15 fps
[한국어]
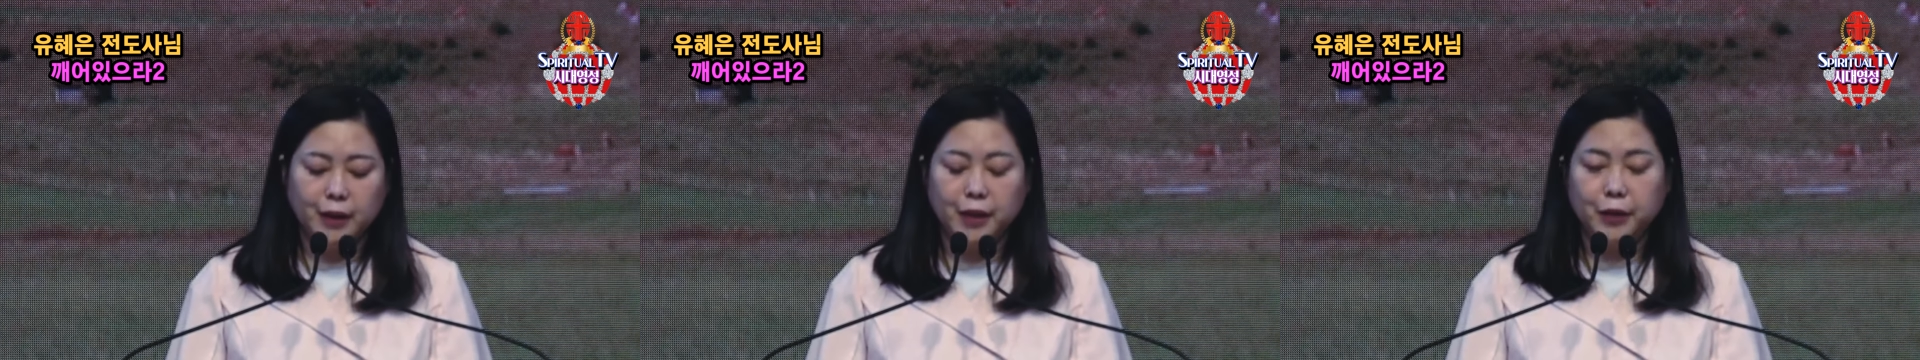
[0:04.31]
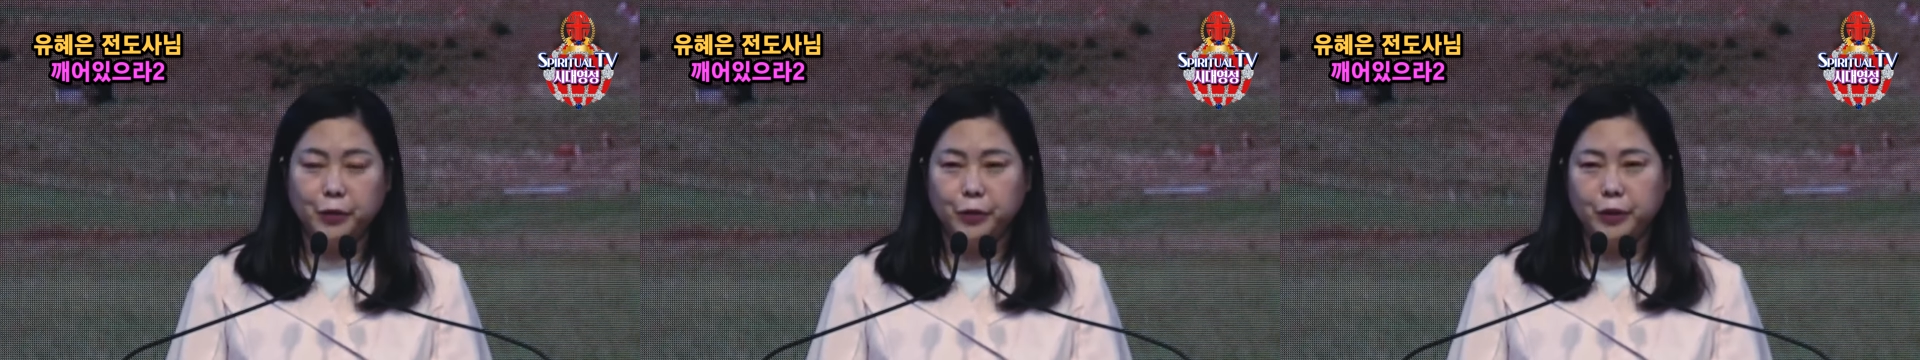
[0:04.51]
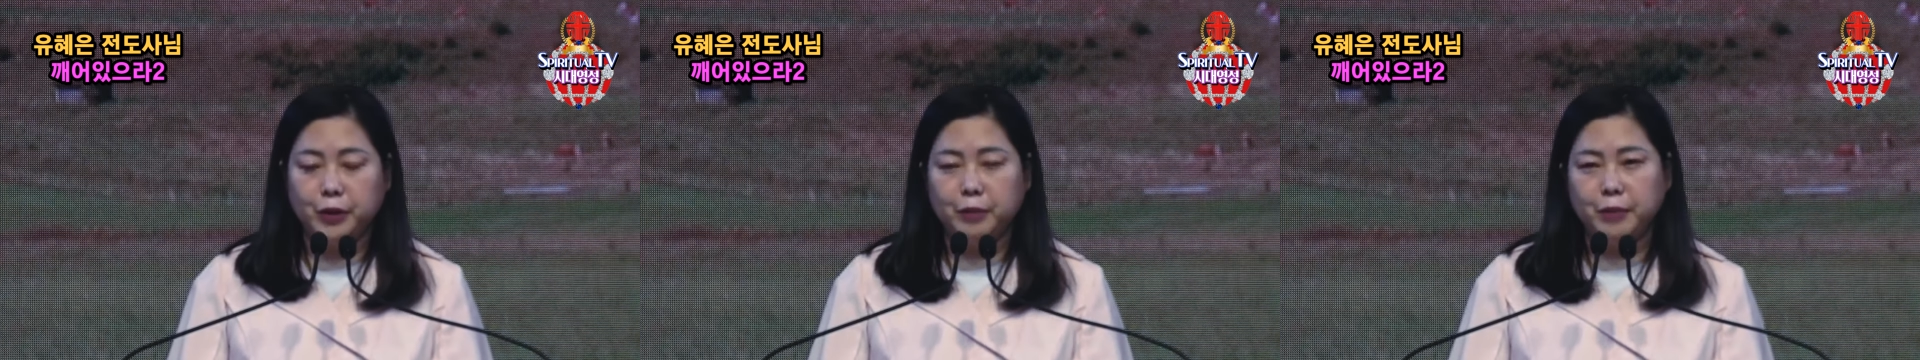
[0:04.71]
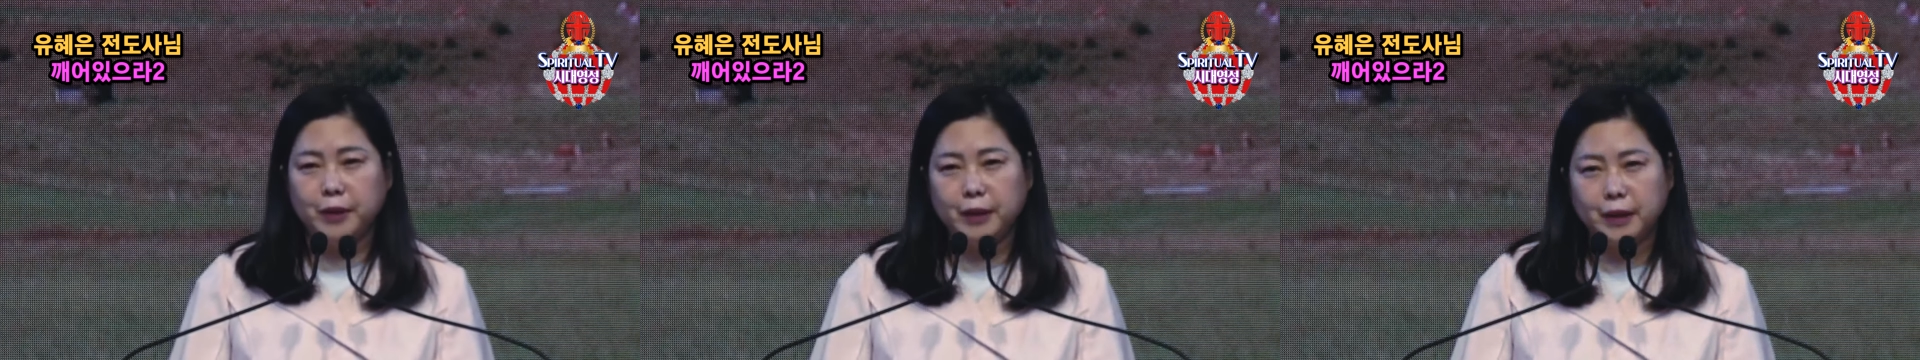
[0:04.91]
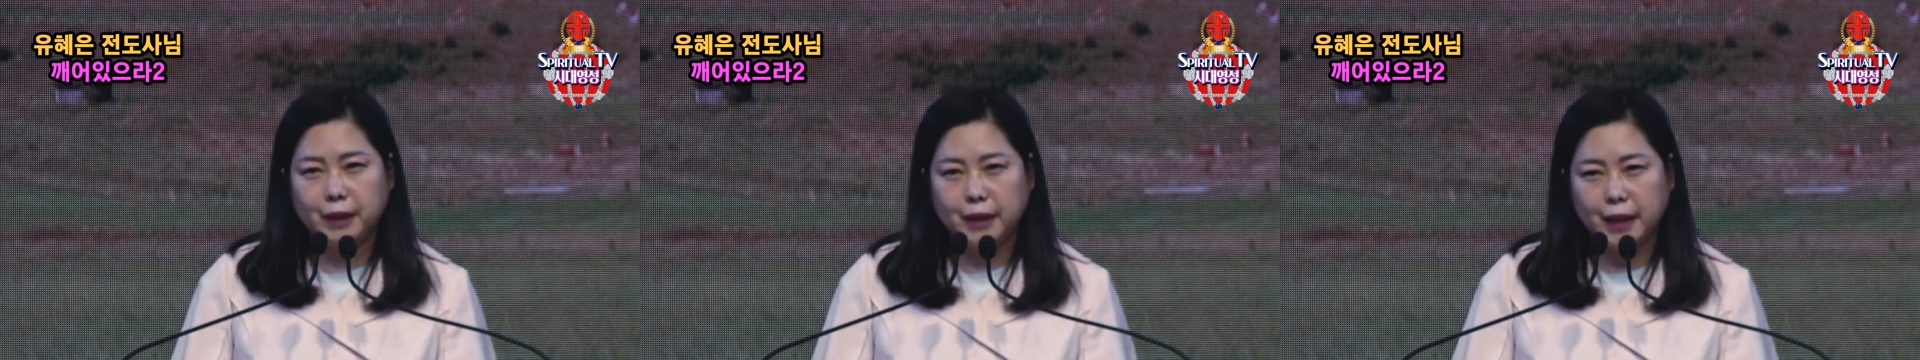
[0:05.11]
예수를
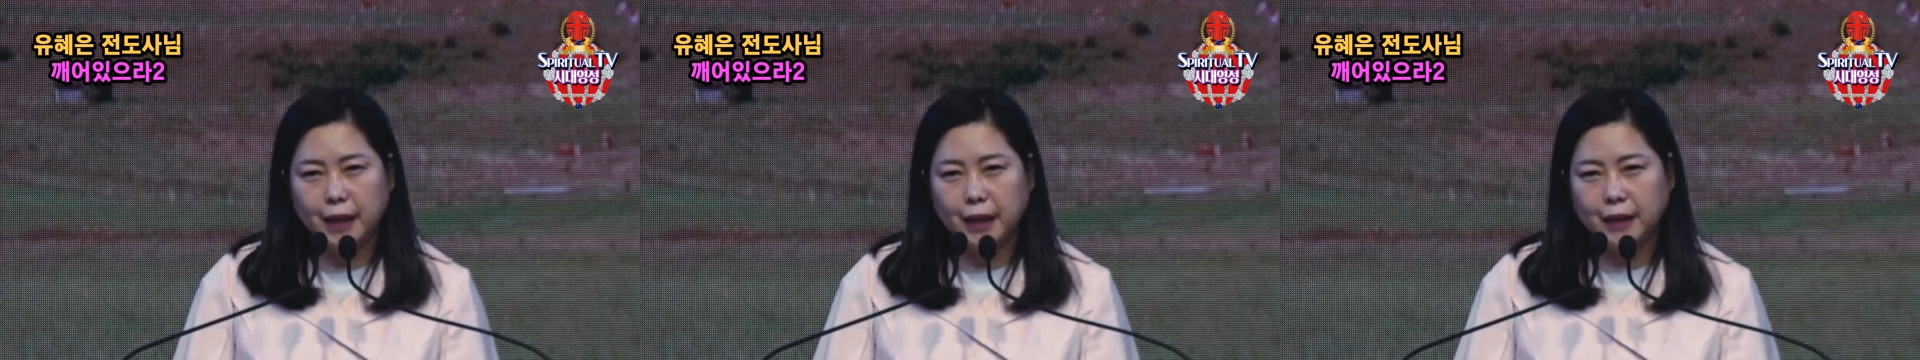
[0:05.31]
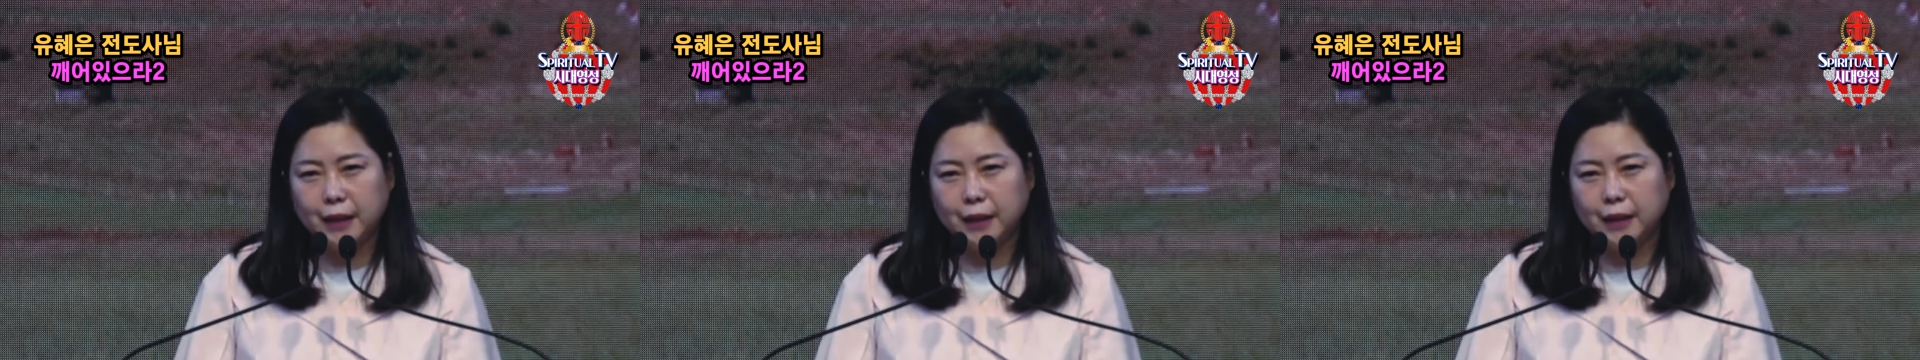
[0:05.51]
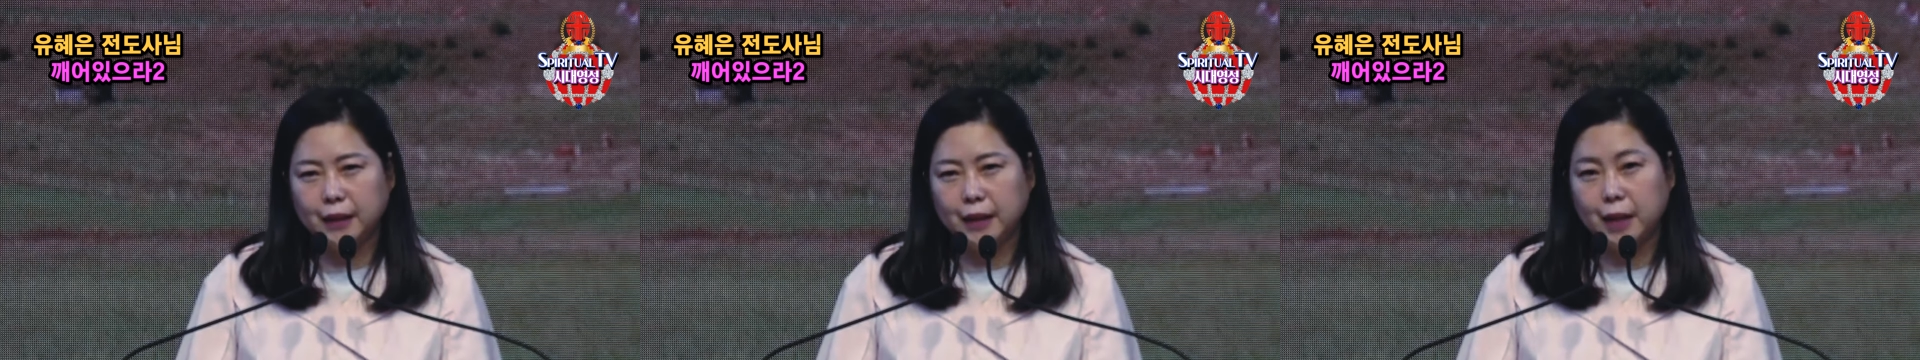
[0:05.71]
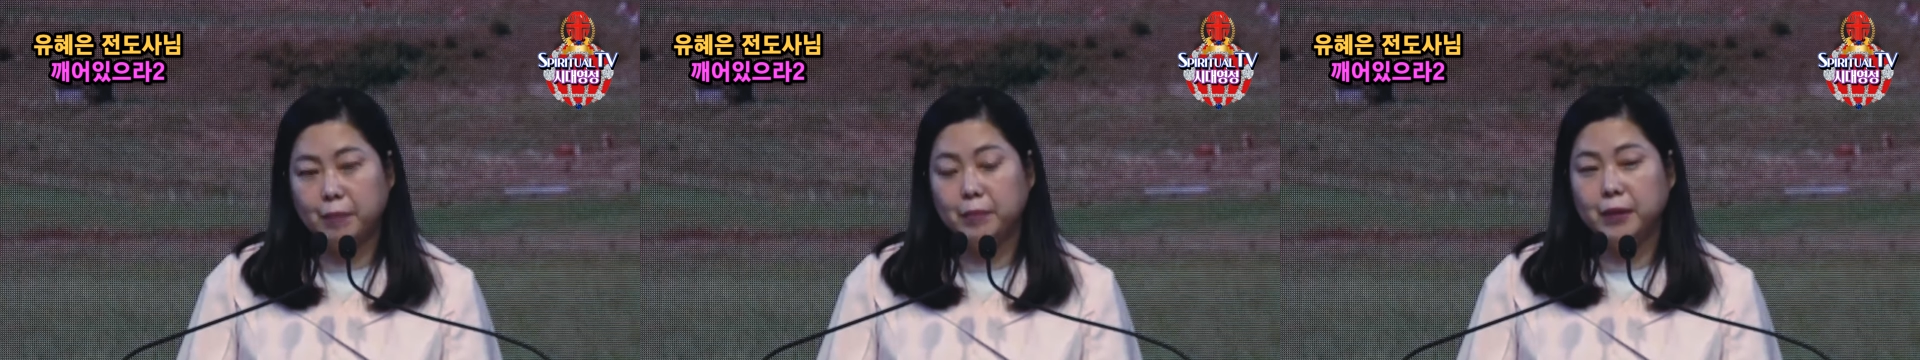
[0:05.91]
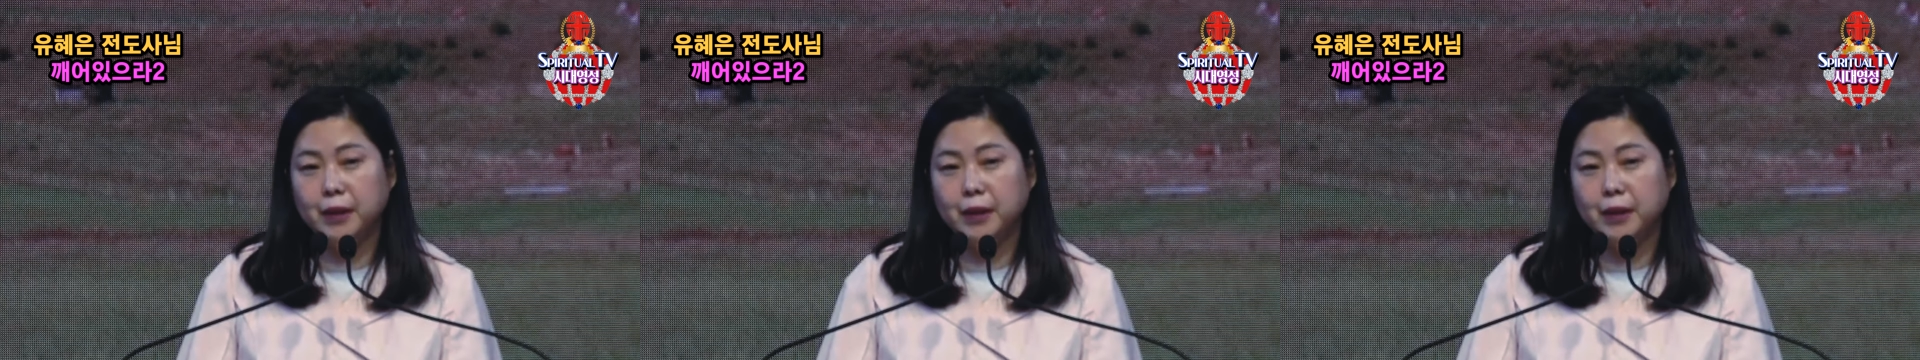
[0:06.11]
믿는 자이든 안